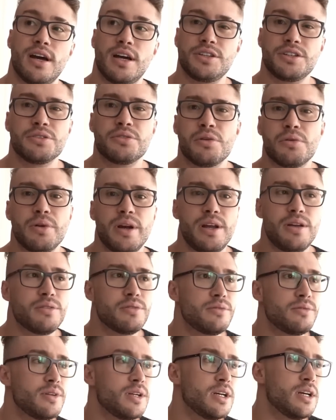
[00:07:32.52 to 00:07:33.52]
Acho que com
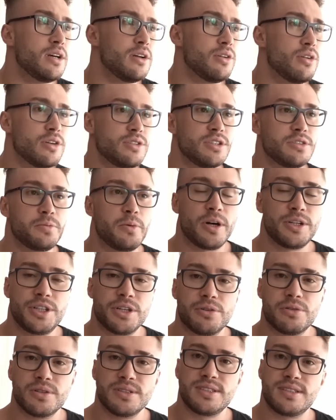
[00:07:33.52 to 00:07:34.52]
nenhum. Nosso esporte
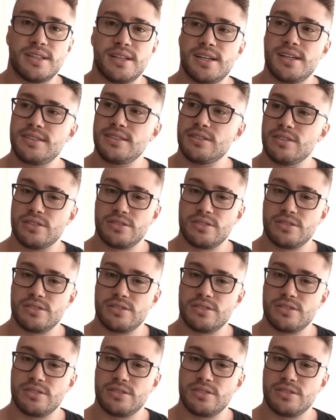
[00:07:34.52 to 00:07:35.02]
é constância,